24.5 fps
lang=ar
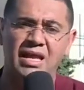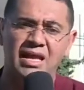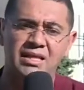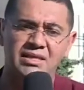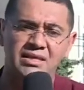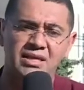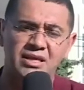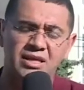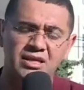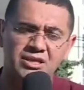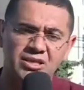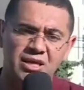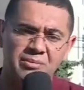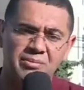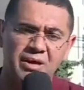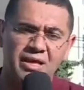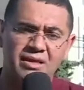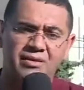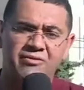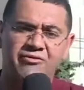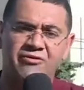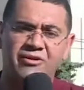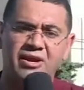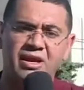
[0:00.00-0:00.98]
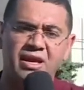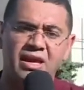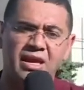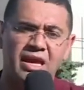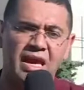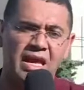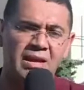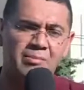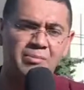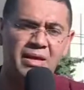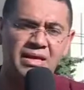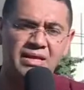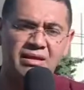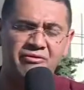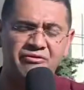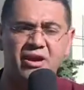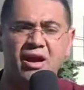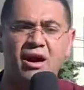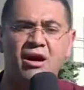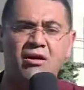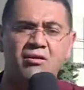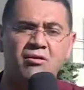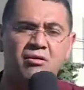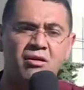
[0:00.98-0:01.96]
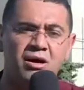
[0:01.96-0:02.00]
التي نشبت في البلدة
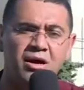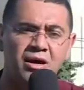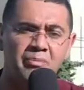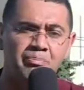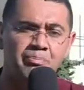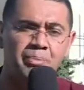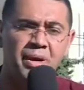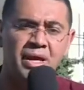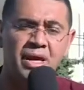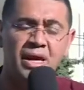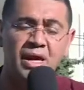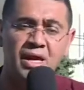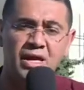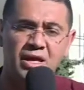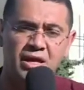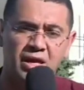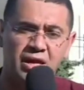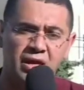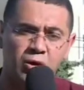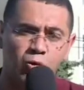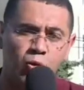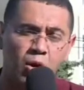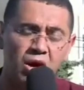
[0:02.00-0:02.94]
في أعقاب آه،